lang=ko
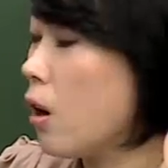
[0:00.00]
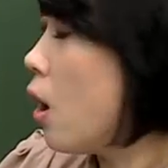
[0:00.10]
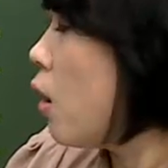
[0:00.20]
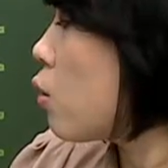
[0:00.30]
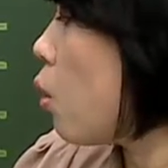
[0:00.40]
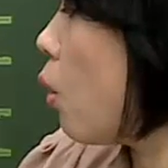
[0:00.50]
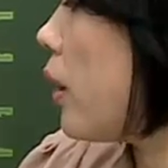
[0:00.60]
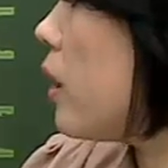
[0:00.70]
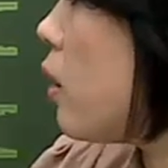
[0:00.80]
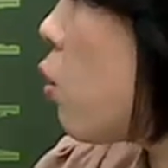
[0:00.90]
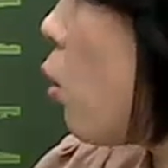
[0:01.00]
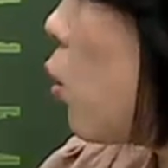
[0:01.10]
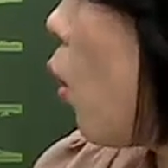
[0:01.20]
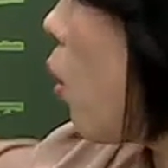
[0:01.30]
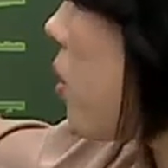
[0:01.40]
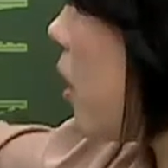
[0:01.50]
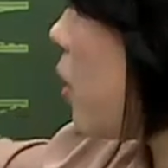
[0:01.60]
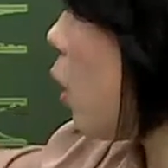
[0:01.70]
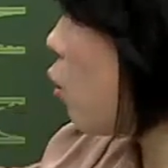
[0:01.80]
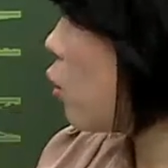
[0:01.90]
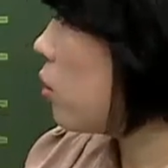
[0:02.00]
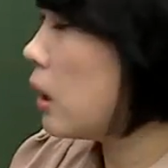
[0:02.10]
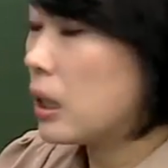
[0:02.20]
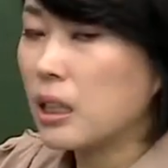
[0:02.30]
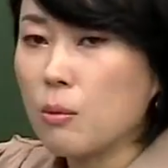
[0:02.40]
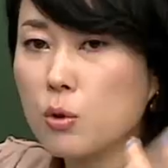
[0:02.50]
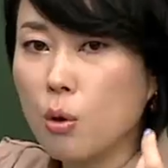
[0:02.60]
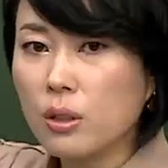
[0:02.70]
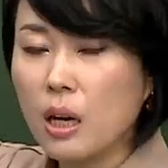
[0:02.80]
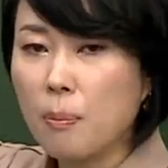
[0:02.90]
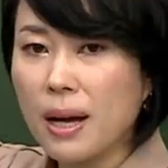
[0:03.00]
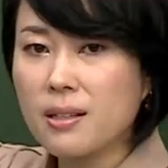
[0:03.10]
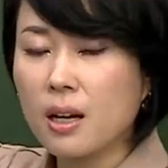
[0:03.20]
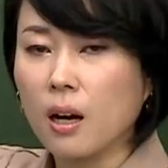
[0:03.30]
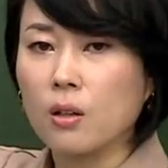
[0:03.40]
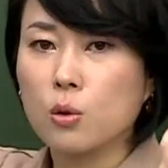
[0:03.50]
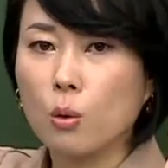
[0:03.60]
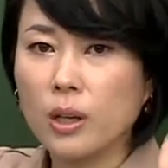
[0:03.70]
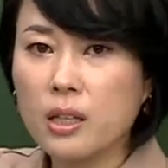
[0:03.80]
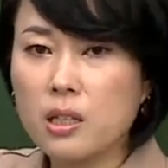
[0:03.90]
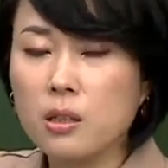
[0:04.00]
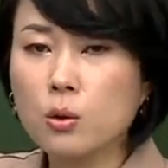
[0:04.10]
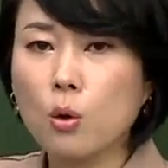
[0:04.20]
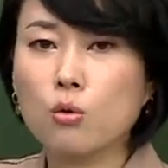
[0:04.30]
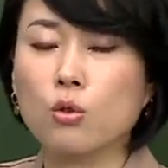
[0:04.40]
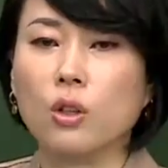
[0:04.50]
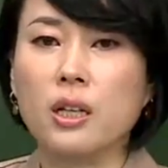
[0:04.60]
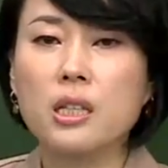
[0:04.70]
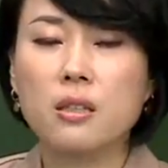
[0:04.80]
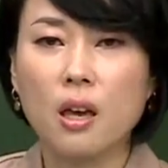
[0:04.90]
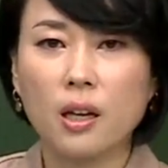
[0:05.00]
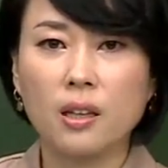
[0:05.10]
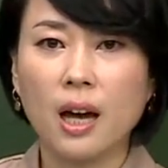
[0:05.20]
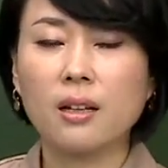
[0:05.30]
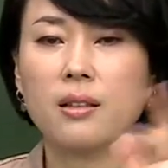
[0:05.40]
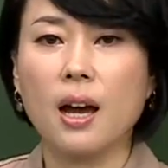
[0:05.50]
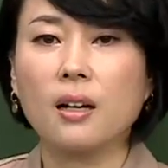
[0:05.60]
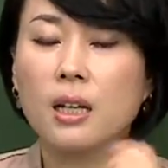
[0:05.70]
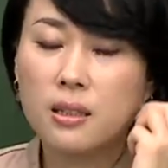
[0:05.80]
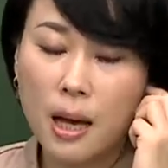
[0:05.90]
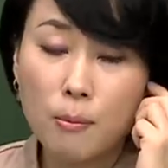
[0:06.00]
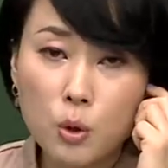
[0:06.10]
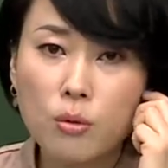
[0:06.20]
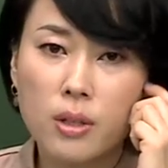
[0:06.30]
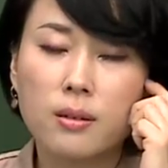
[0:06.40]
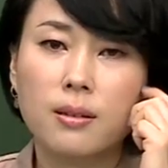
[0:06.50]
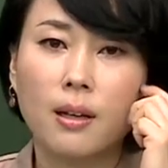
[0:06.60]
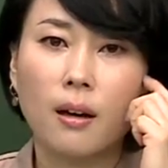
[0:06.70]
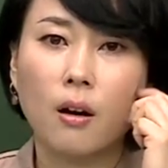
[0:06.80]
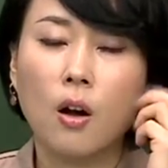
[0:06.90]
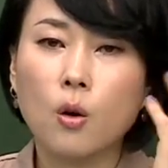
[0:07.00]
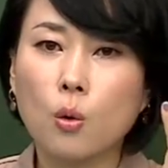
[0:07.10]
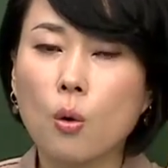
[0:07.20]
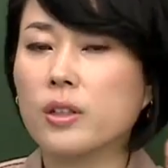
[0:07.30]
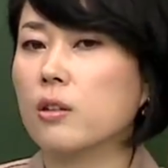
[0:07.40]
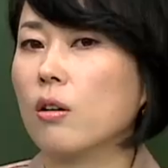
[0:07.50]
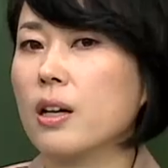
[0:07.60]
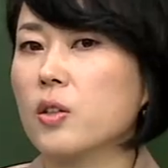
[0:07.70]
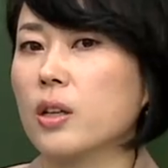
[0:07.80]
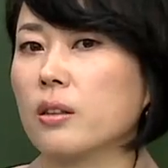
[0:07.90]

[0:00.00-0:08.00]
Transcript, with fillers: 소리의 속도 세 경우 그다음 소리의 파장, 소리의 진동수 이 세 개는 항상 삼종 세트예요. 꼭 기억하셔야 돼요.